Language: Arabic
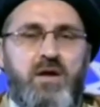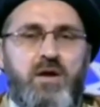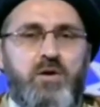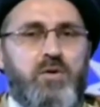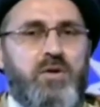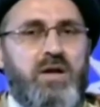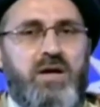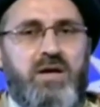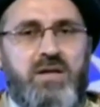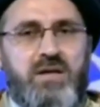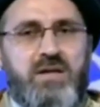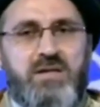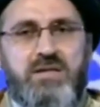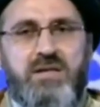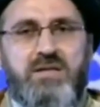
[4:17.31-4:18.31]
قل له أنا
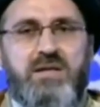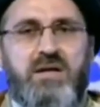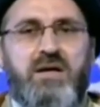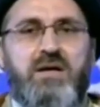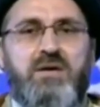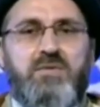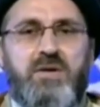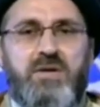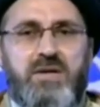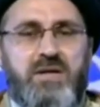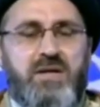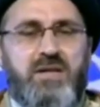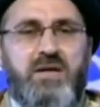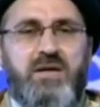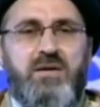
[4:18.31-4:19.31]
لقيت خطأان وأنا
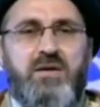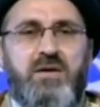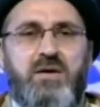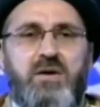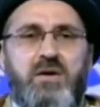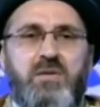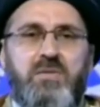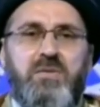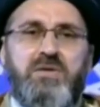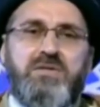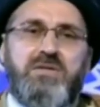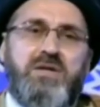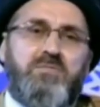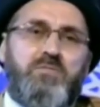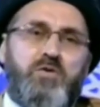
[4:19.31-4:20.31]
كذا
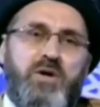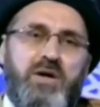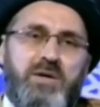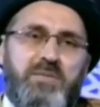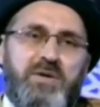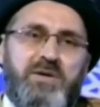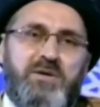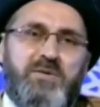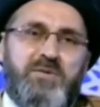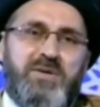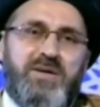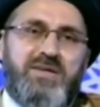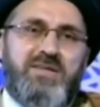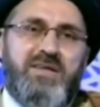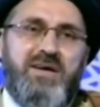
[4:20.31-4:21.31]
والإنسان مو عيب أنه يخطأ